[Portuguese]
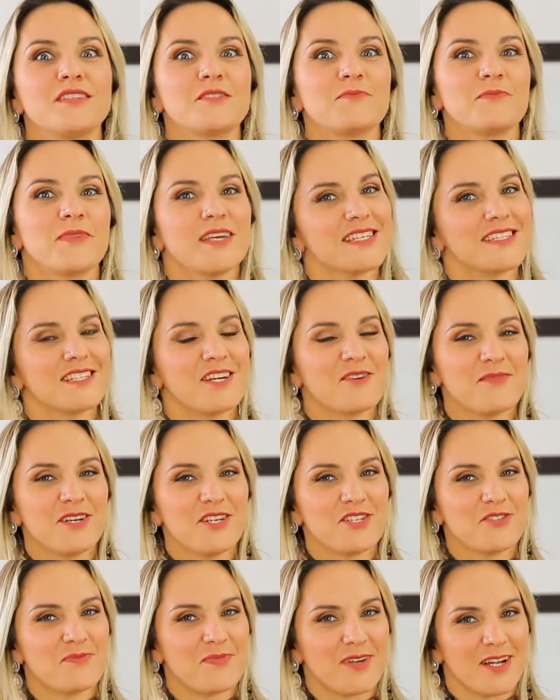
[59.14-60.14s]

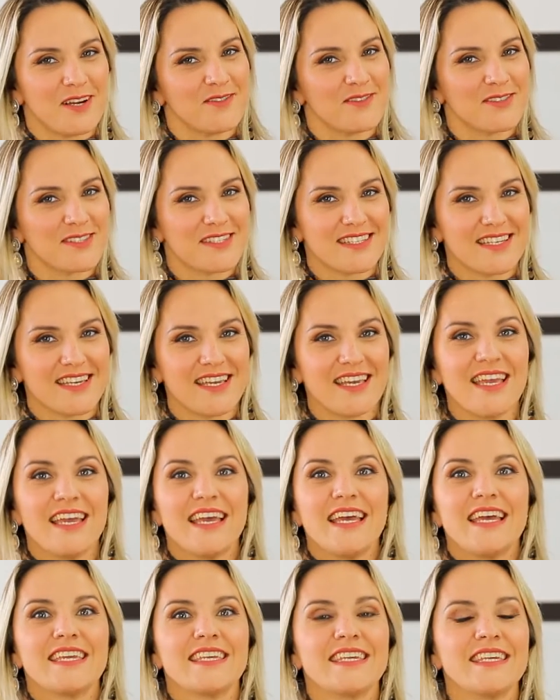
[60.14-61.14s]
especialmente para você
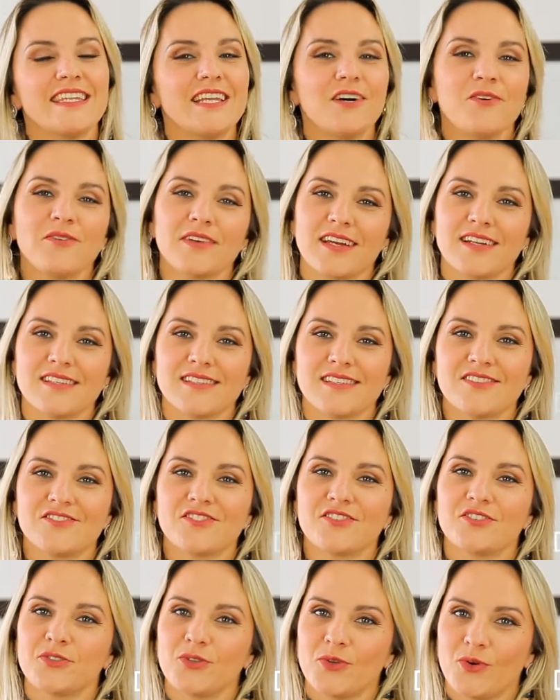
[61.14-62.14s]
que não quer
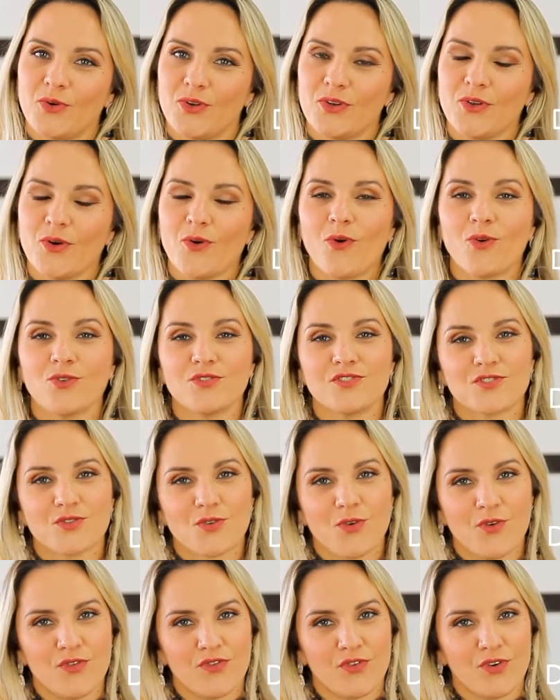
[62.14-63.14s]
sentir dor ou
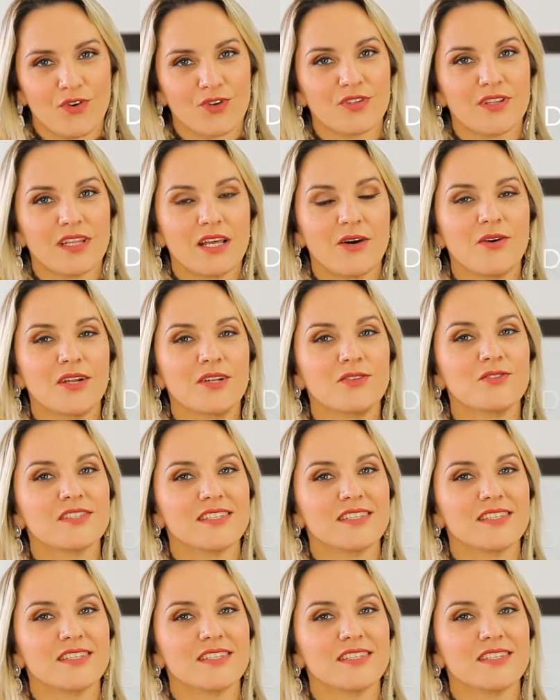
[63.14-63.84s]
desconforto na hora do